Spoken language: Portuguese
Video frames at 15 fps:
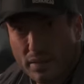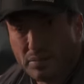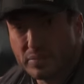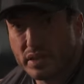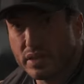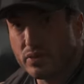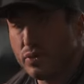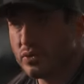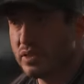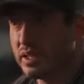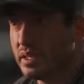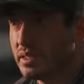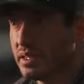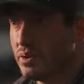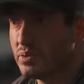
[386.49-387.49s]
Você
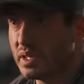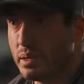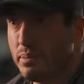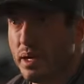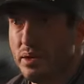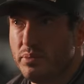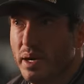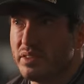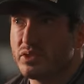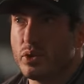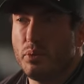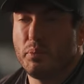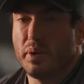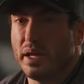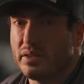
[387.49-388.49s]
consiga ter um trabalho mais
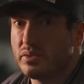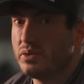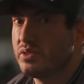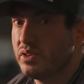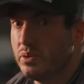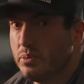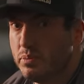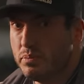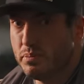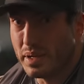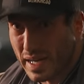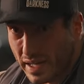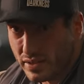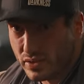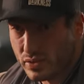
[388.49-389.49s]
completo do seu
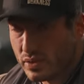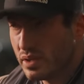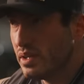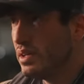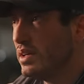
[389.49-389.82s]
braço